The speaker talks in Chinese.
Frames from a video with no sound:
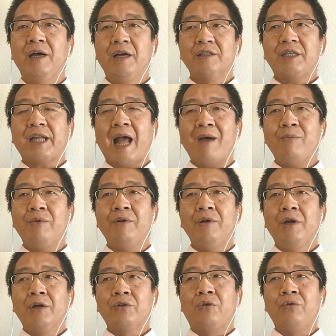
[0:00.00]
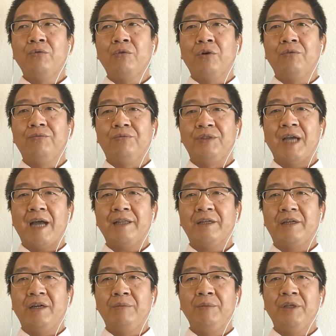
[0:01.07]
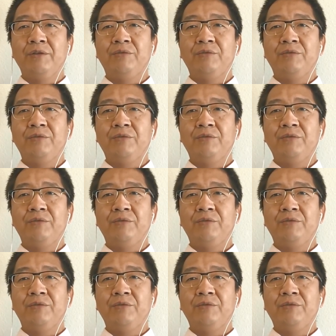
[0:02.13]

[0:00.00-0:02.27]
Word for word: 在他们通过武家的革命、